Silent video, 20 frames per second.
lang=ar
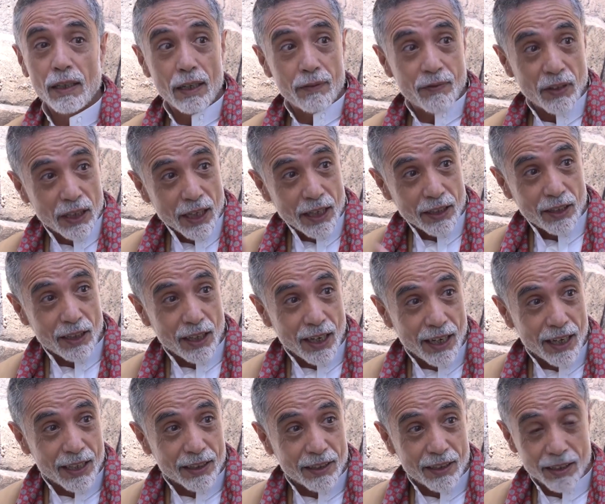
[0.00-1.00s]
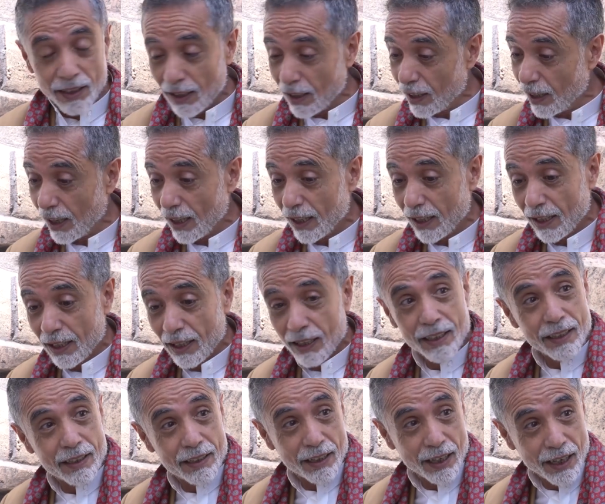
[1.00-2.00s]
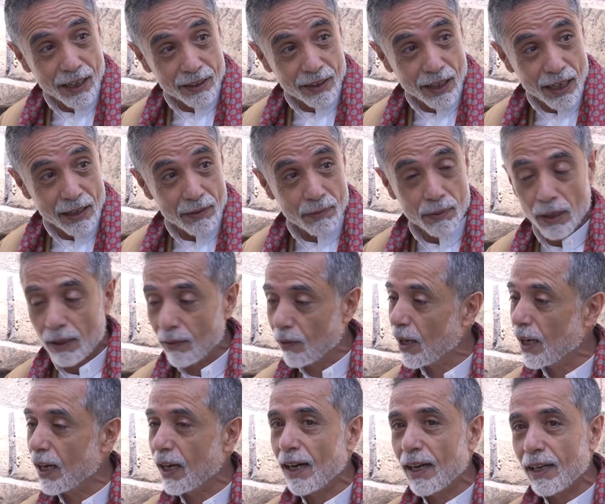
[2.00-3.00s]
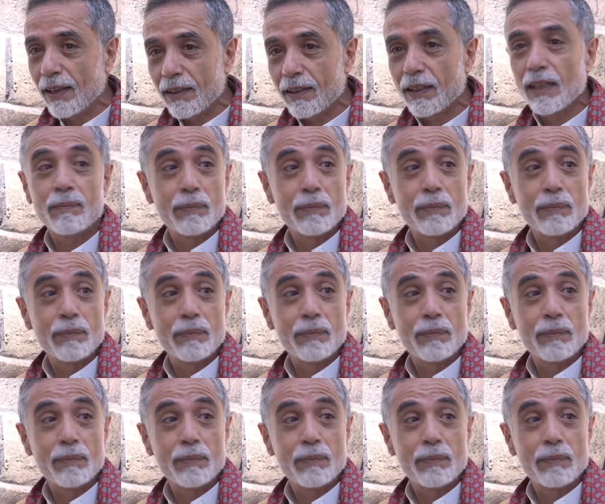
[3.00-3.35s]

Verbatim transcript: فتحت لحد حد حد دخل ولا